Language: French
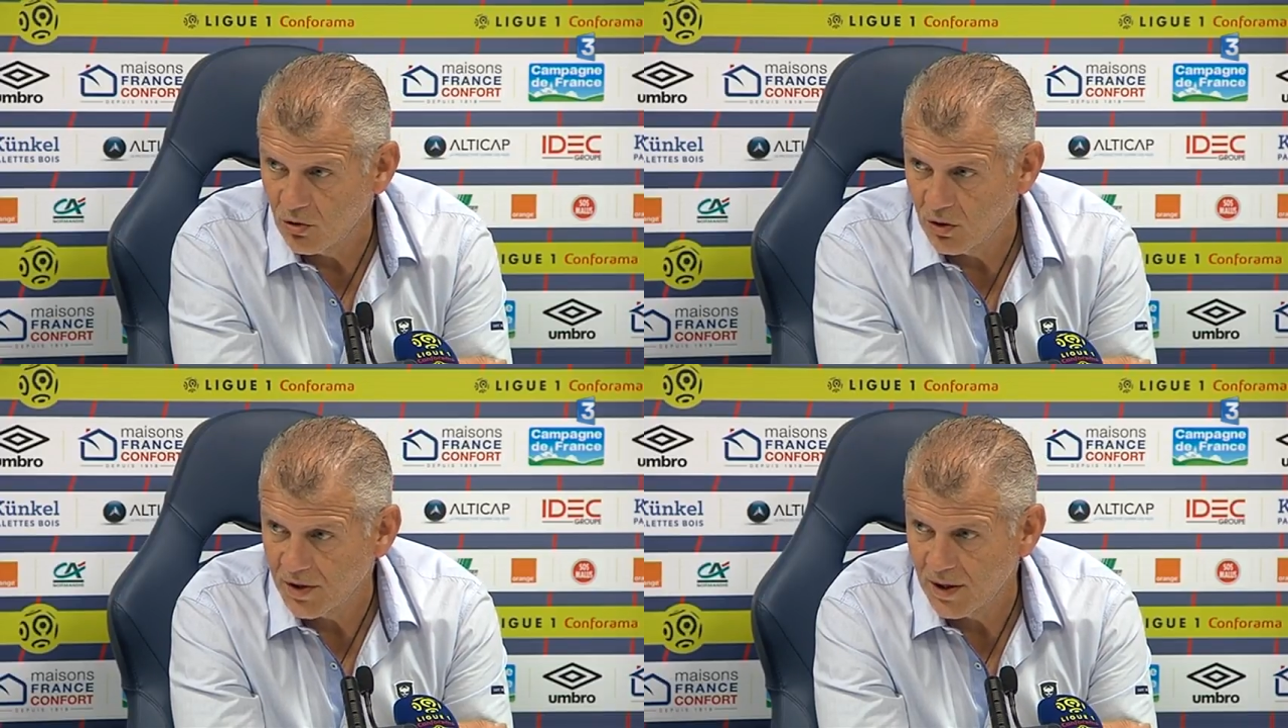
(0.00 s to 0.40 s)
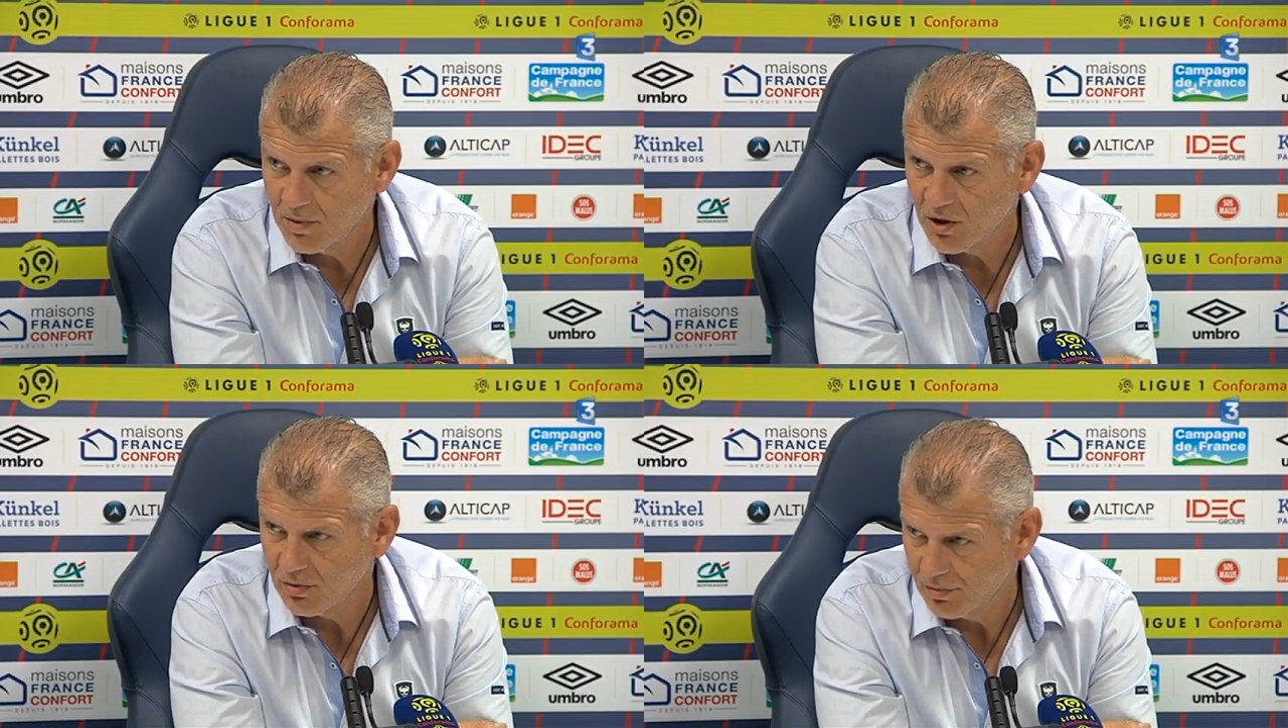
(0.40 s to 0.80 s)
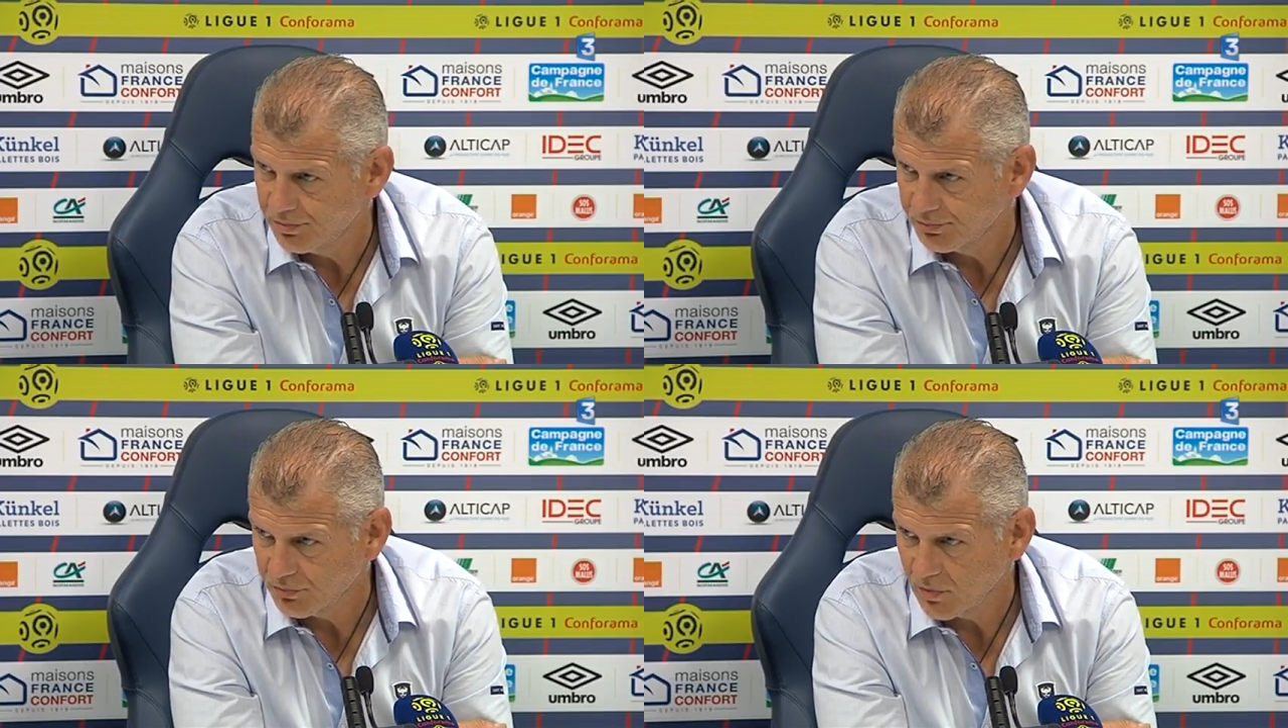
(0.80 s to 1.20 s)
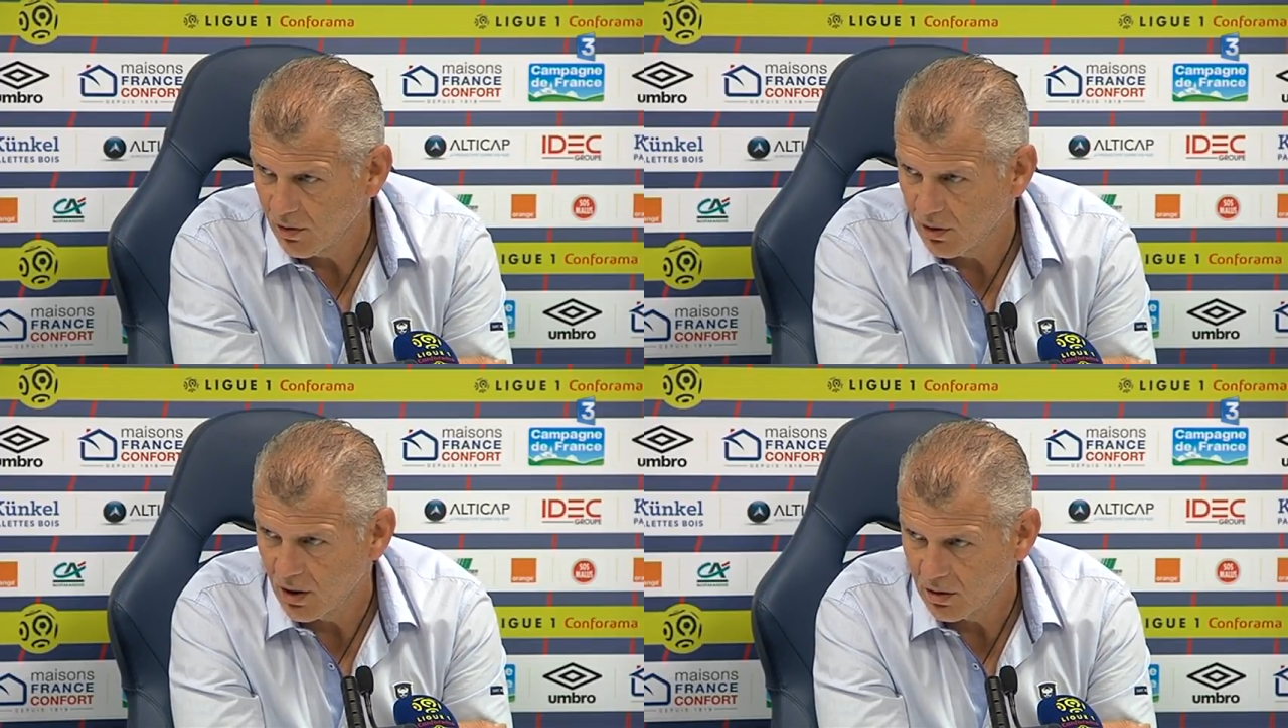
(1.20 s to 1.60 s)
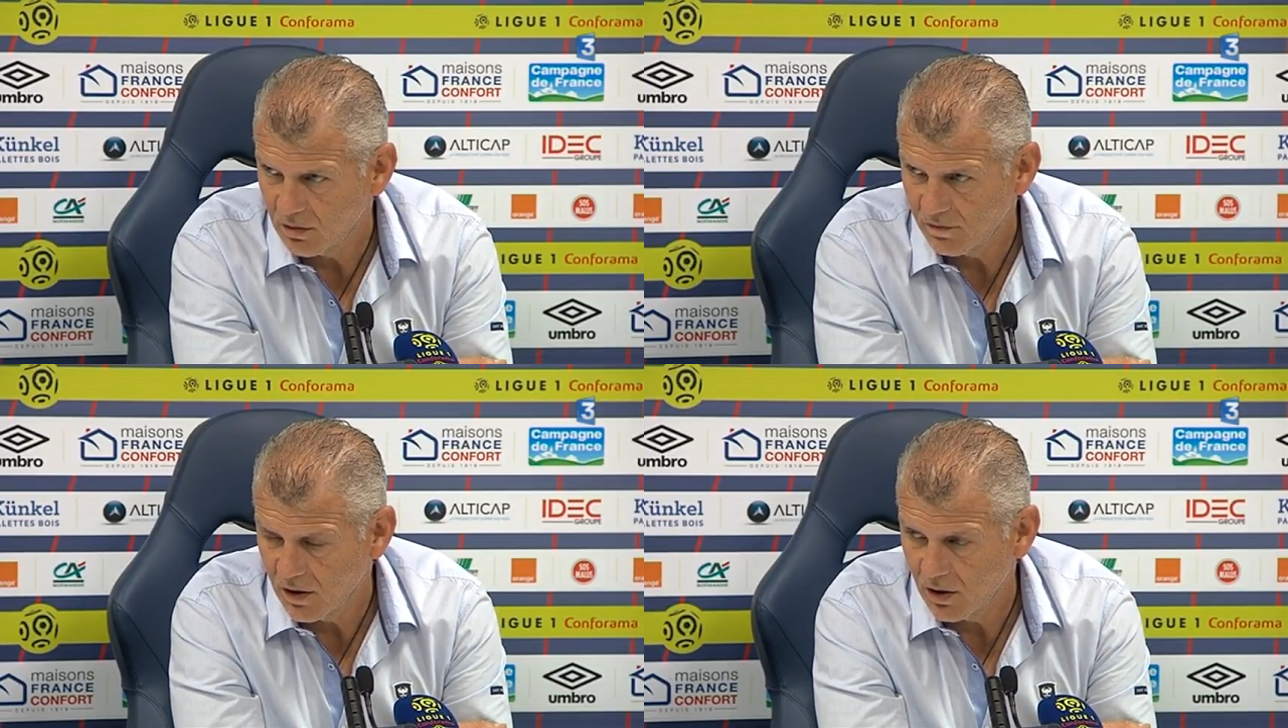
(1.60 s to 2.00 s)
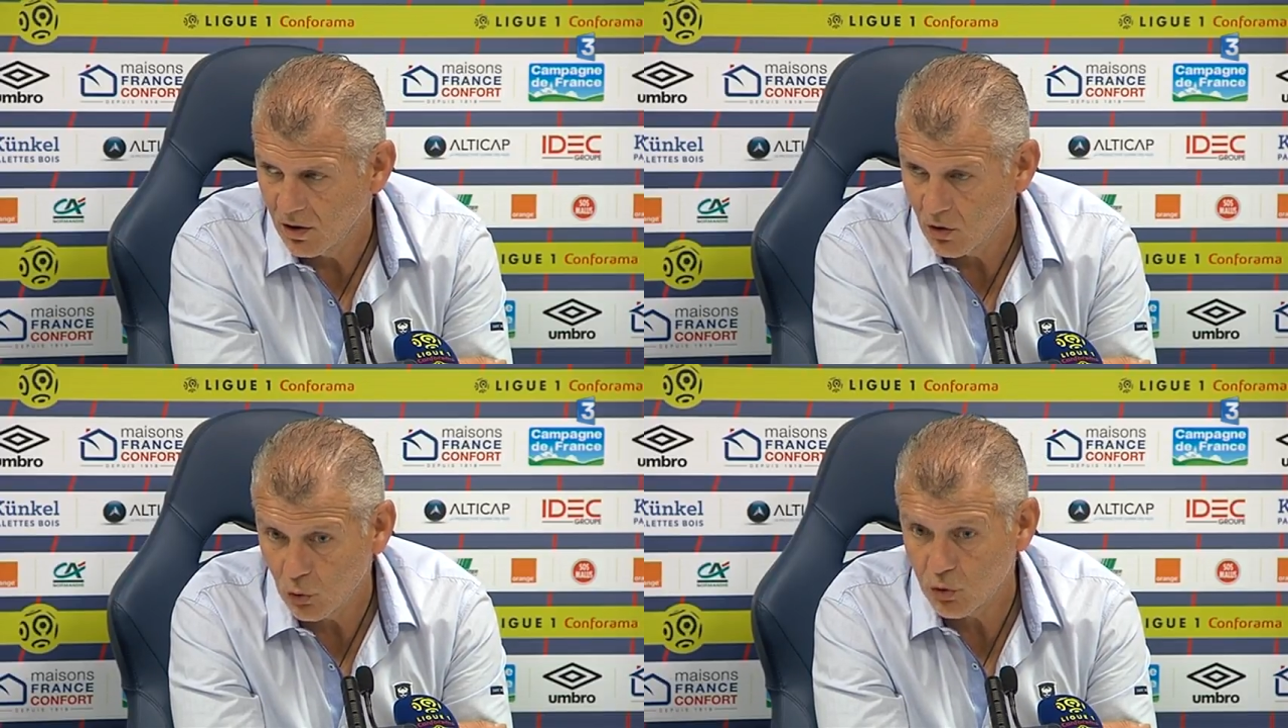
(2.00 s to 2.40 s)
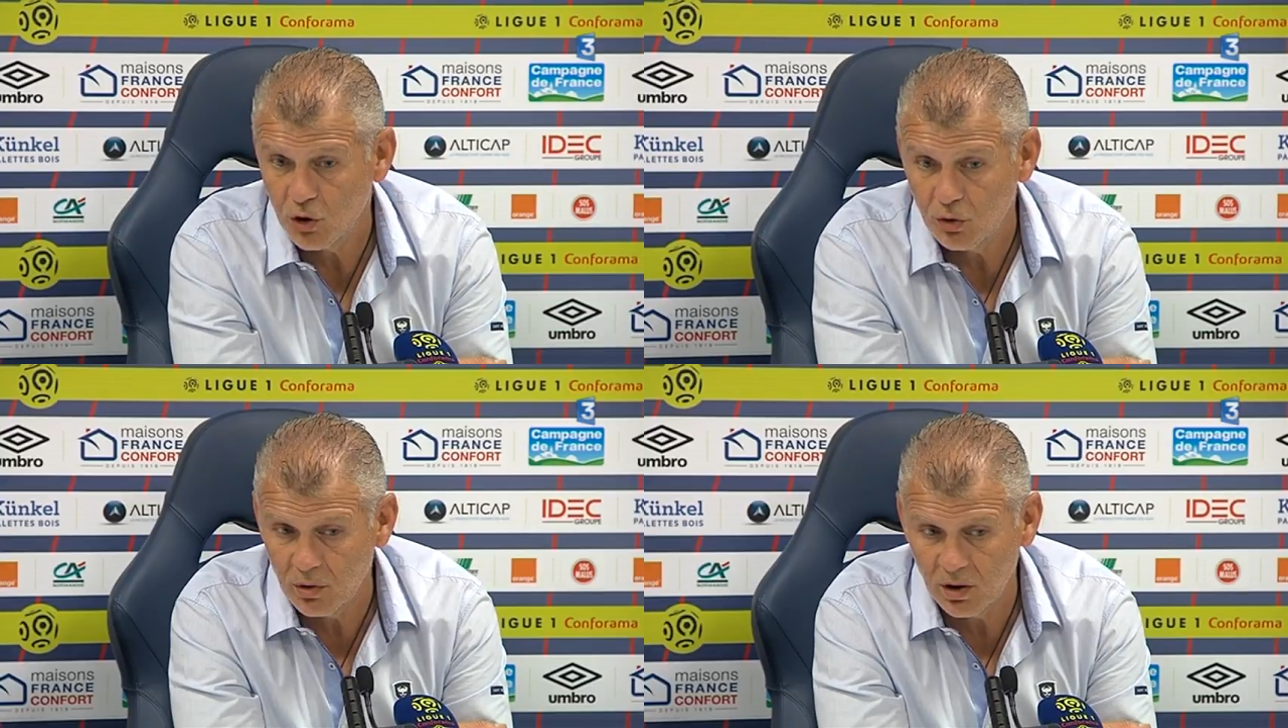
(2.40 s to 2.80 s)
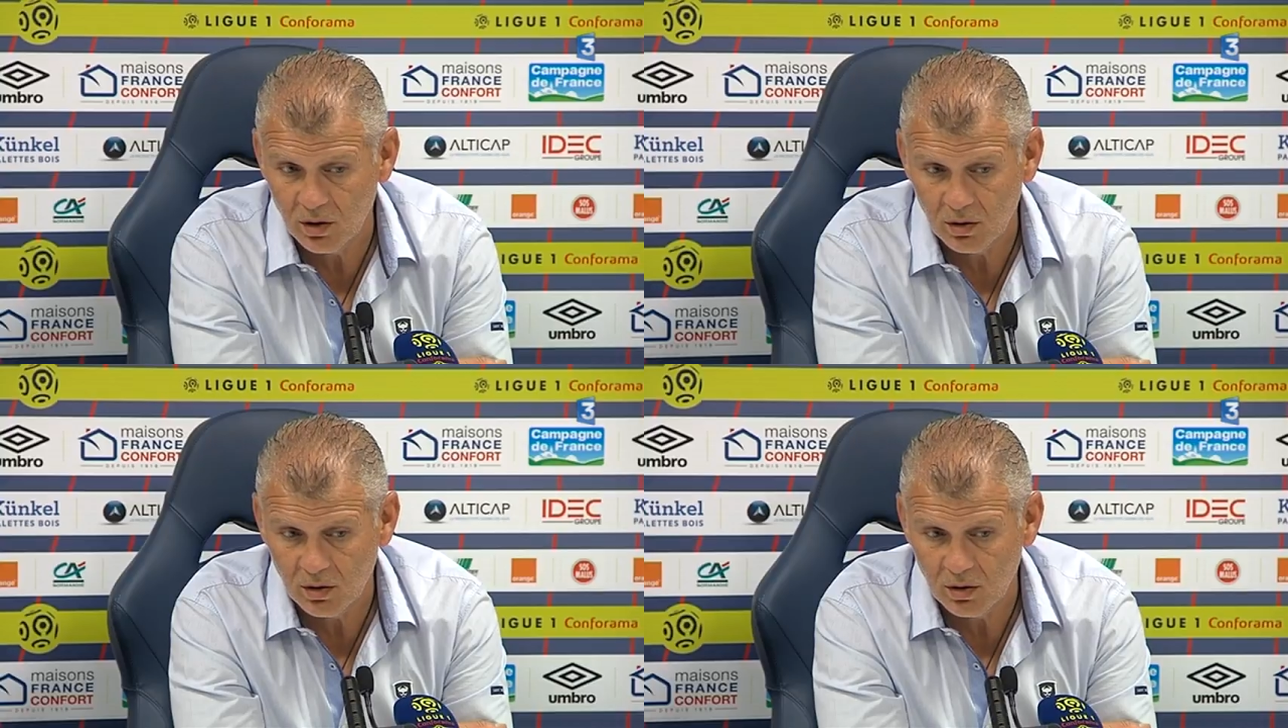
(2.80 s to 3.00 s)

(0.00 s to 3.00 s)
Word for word: Nantes à la mi-temps. Euh, il fallait continuer.